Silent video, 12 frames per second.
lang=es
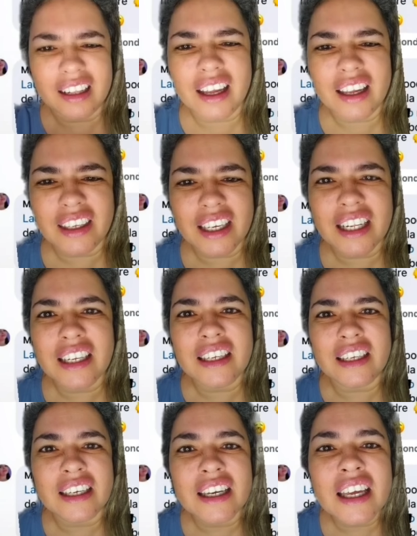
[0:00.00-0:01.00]

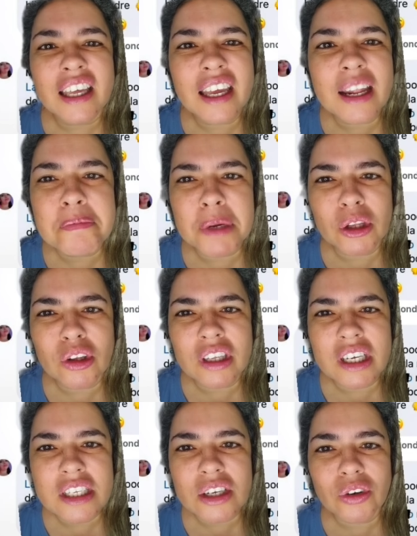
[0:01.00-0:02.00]
Nayeli, el pedo ni
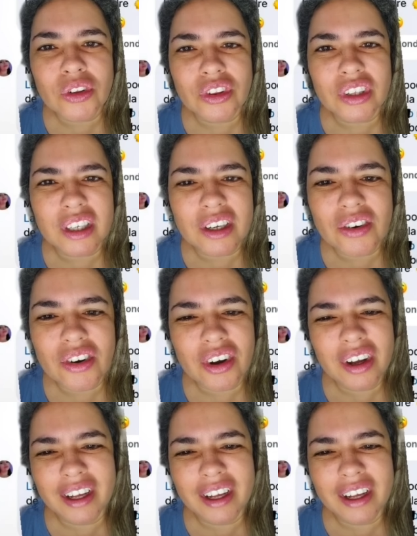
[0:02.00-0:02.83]
es contigo.